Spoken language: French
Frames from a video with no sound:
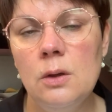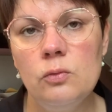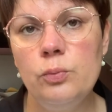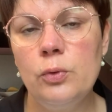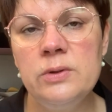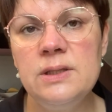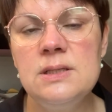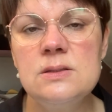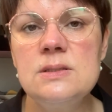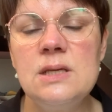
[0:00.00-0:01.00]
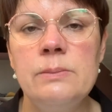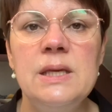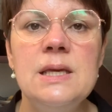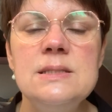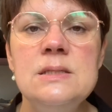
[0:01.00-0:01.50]
vous prenez les anciens
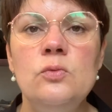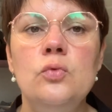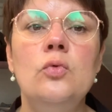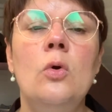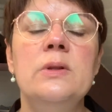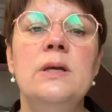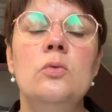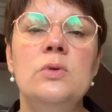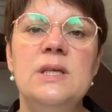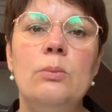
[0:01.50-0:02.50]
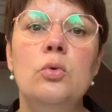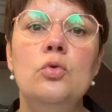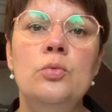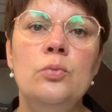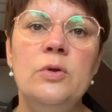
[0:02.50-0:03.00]
magazines, vous vous rendez compte qu'il y a
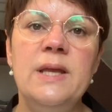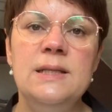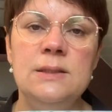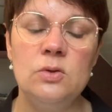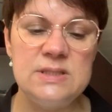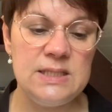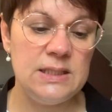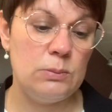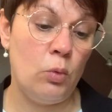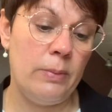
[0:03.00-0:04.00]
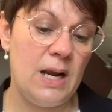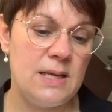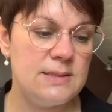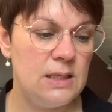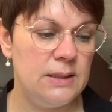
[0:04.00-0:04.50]
beaucoup de modèles identiques. Bon, bah là,
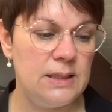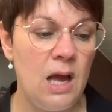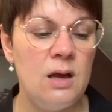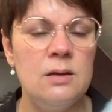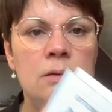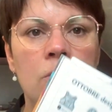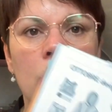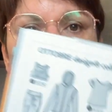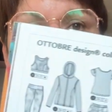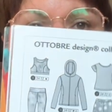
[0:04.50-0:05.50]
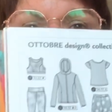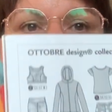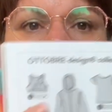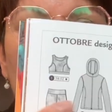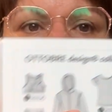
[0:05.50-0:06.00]
c'est le cas. Hein. Euh, genre,